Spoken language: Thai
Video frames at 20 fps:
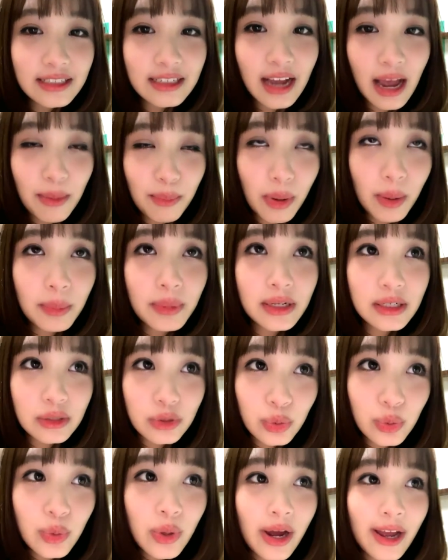ไก่ป๊อปหนึ่ง
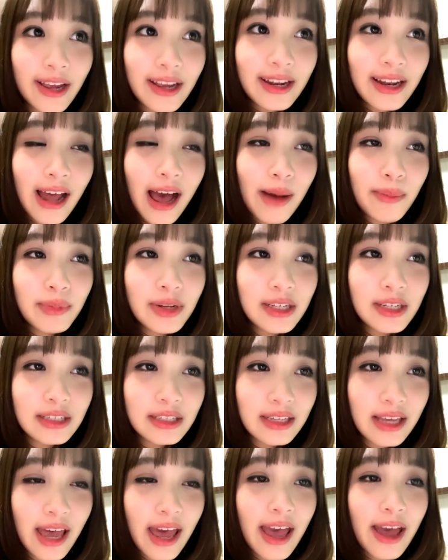ถ้วยน้ำหนึ่ง
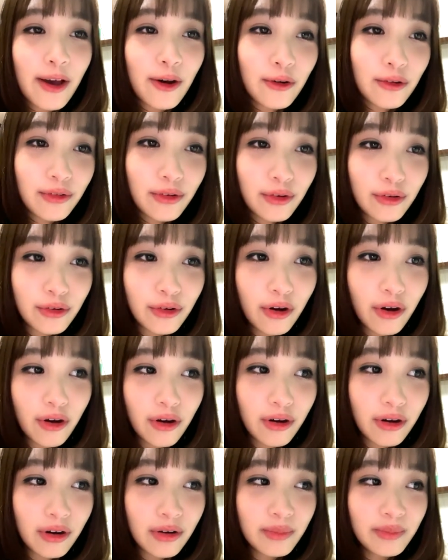แก้วแล้วก็
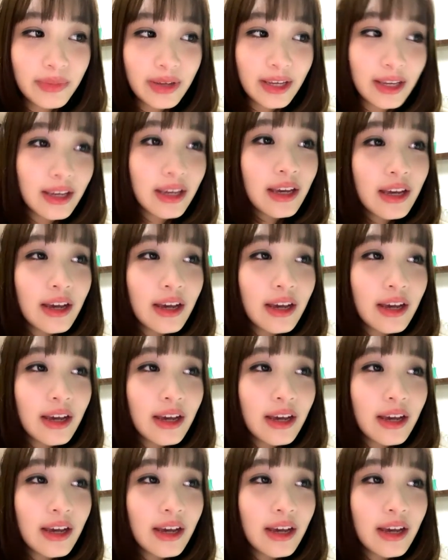มี